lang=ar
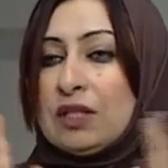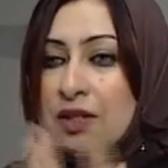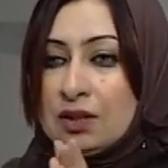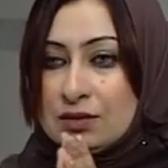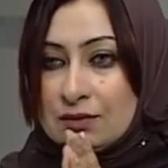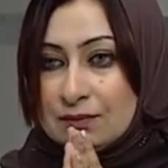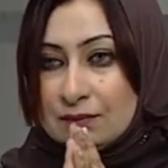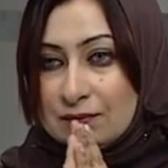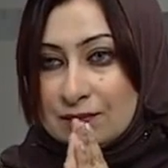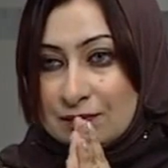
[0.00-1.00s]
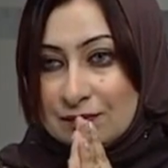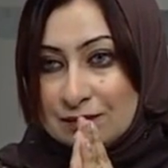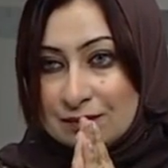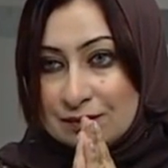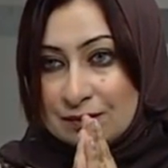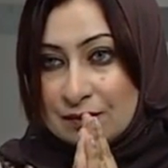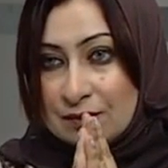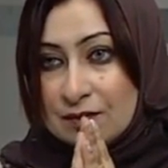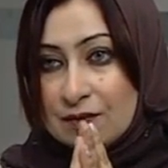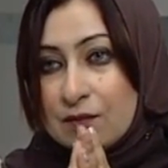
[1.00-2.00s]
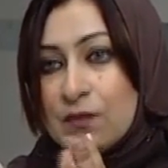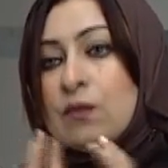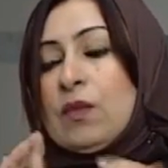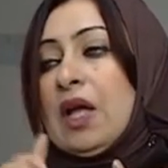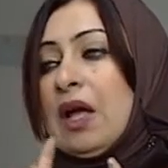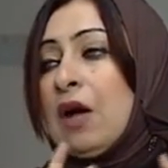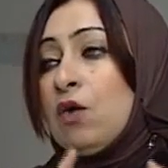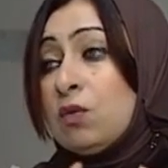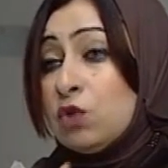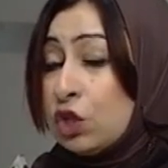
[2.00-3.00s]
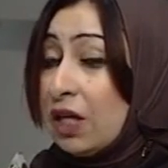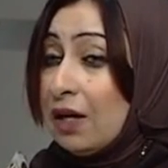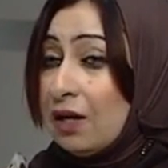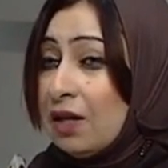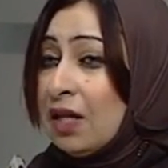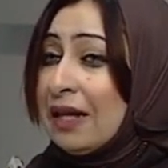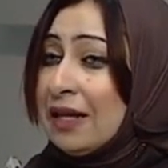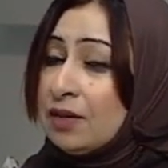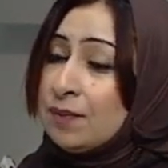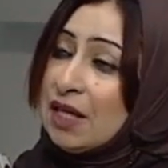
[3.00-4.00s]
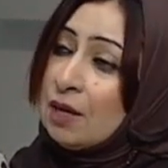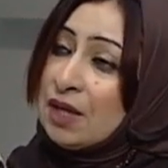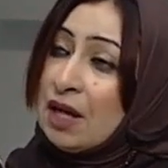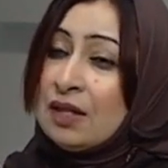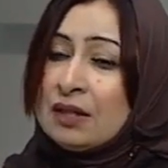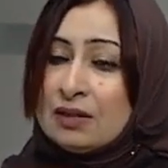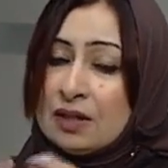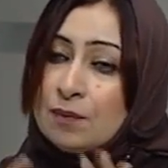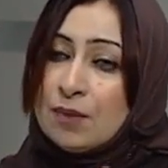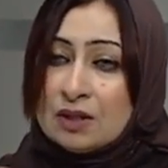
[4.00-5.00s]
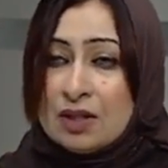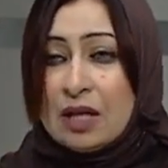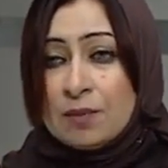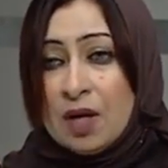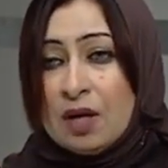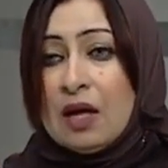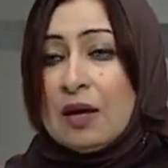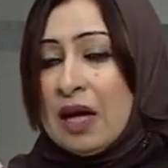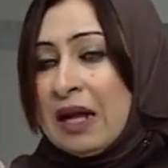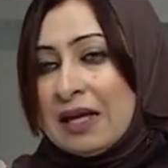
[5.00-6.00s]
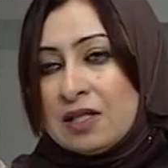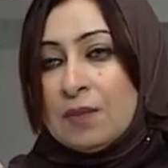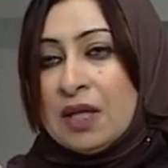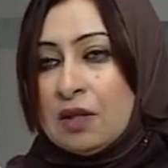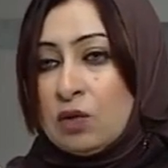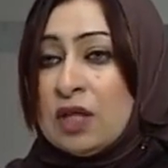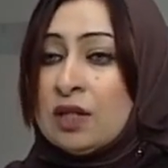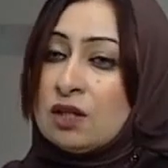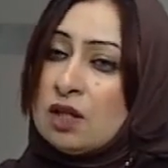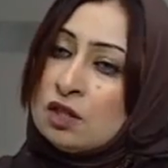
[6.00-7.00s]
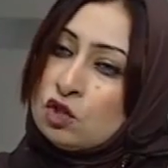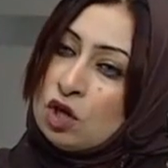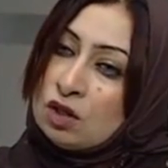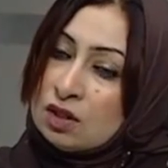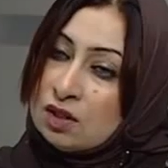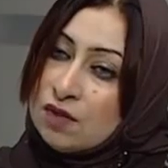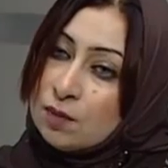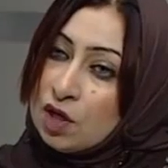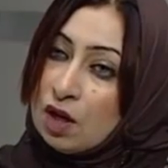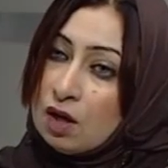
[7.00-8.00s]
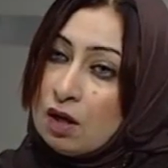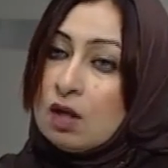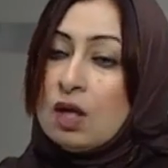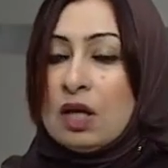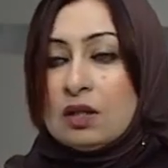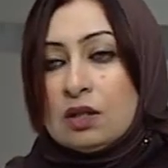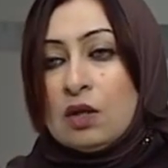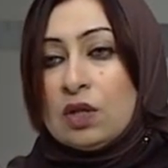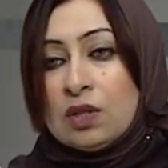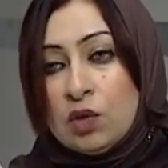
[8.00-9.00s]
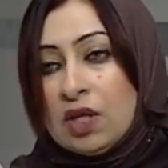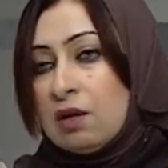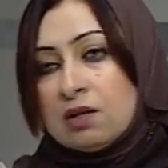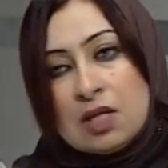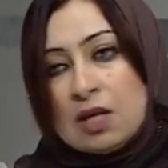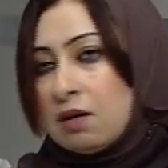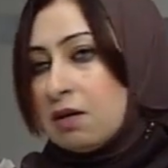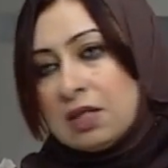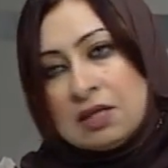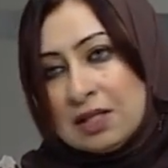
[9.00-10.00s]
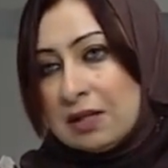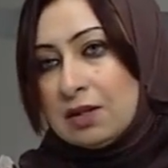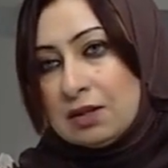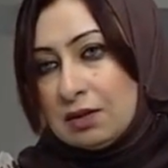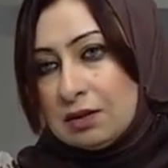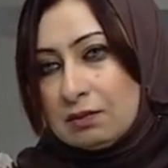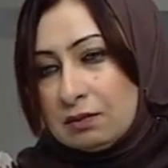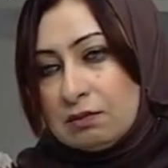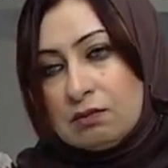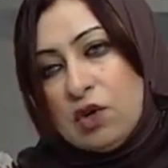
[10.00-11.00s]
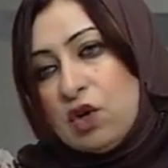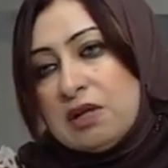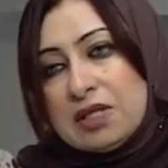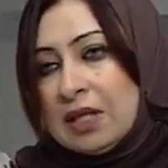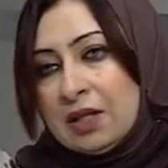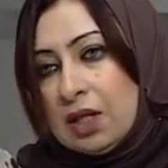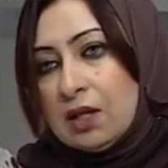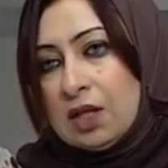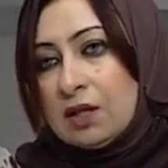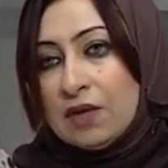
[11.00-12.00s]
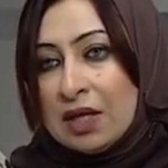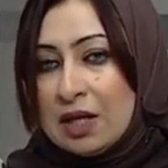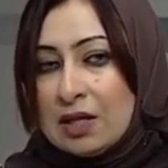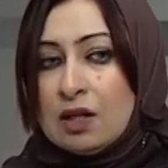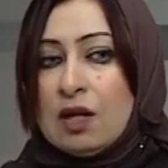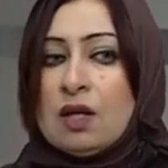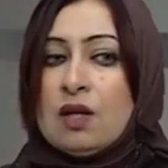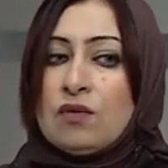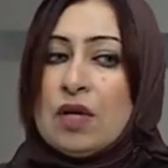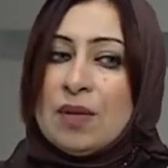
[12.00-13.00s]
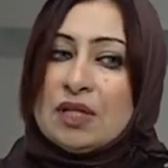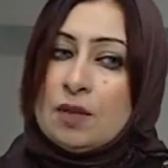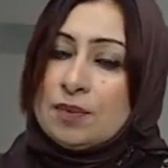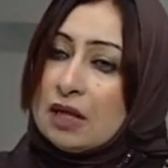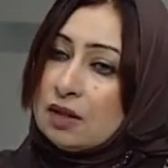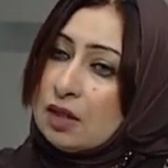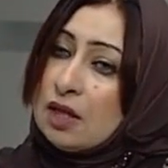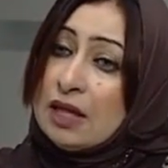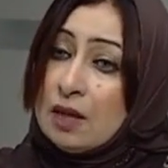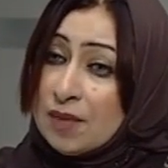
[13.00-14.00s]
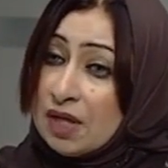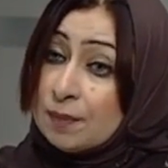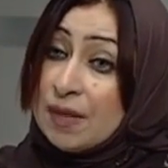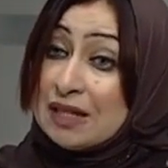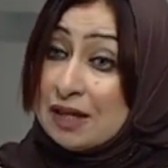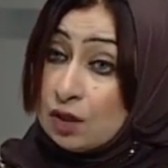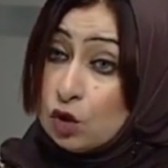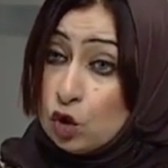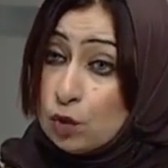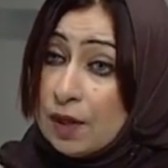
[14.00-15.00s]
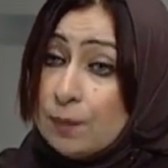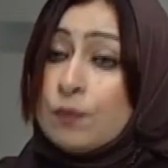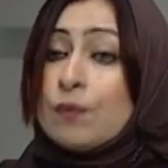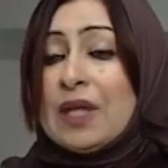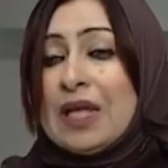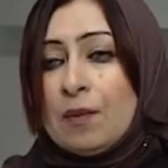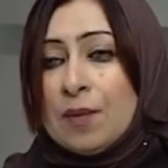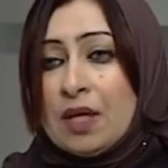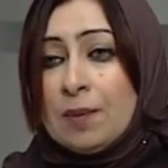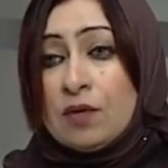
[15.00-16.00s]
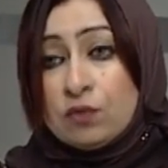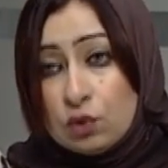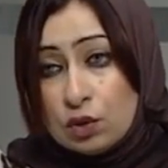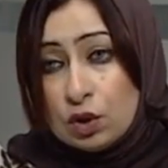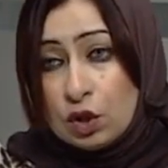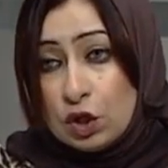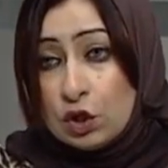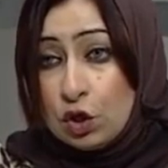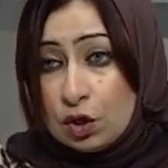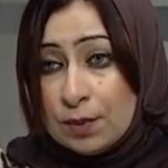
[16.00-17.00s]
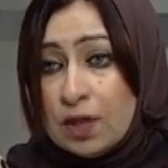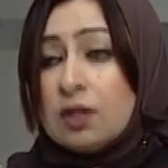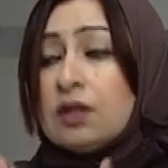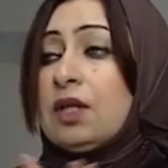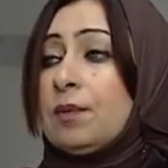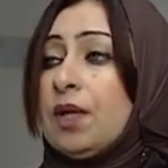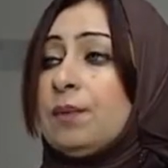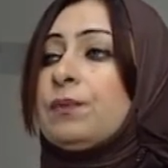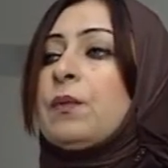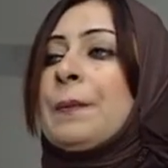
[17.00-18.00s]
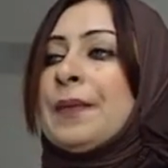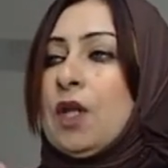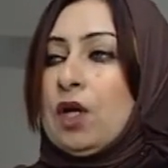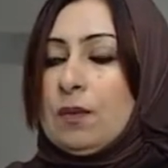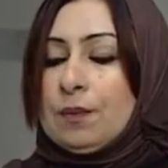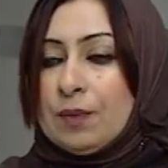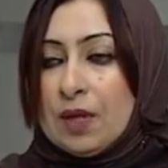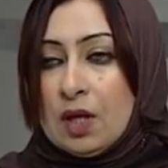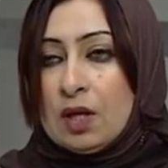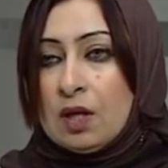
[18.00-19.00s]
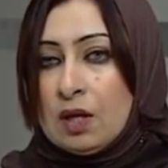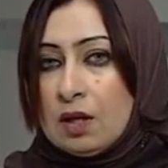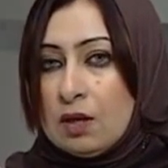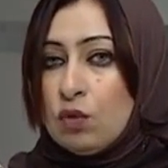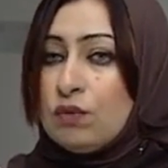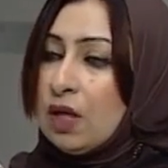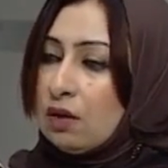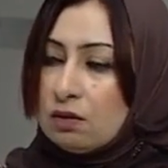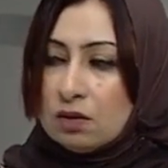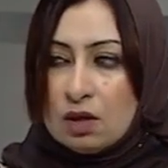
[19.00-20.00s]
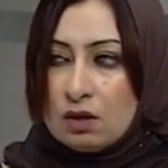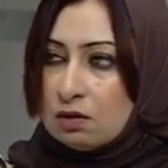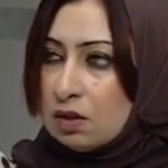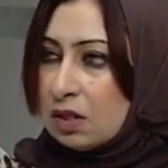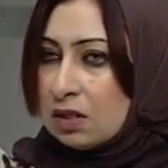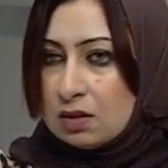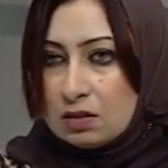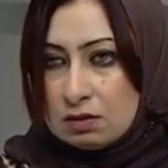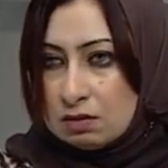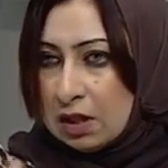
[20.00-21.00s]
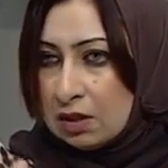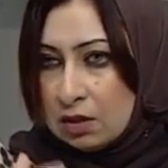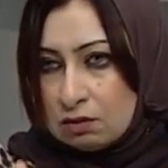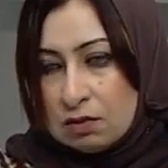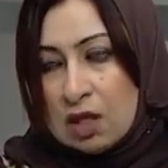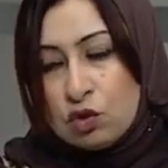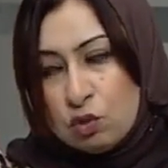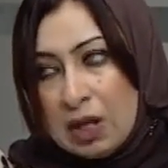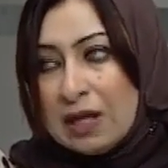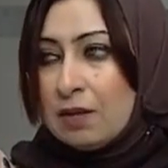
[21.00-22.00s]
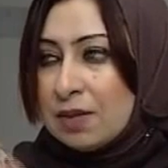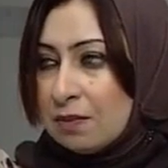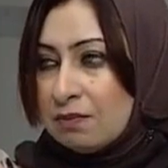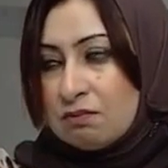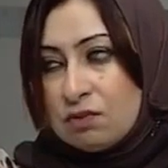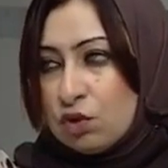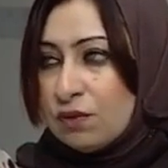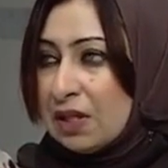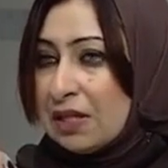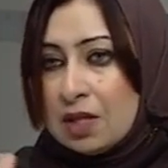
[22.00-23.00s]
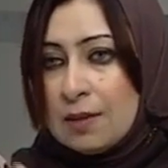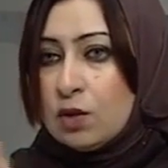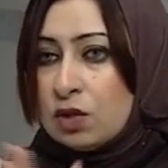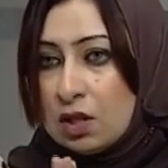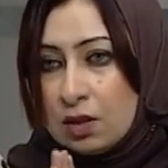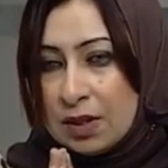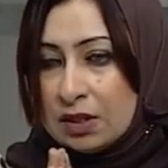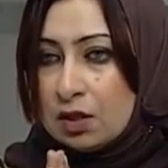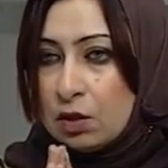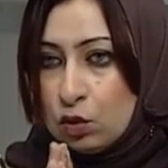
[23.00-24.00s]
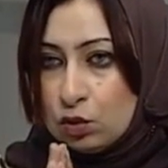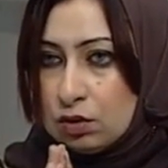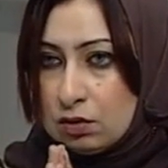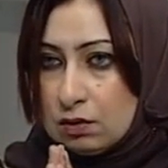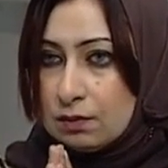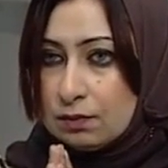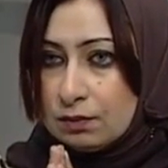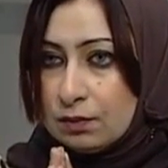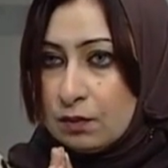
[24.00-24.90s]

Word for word: اول مشكله العيان بيقابلها احنا عندنا البتر يا اما على حسب بقى الدور احنا احنا شرحنا ان في مرحله ان الدوره الدمويه الرئيسيه خلاص اتسدت فخلاص احنا كده كده في جرجرينا فالبتر بتاعنا ده يا اما يبقى تحت الركبه يا اما يبقى فوق الركبه تمام طيب آه وفي لا قدر الله الناس يعني قليل بس شفت ناس كمان وصل البتر للحوض طيب اذا البتر بتاعنا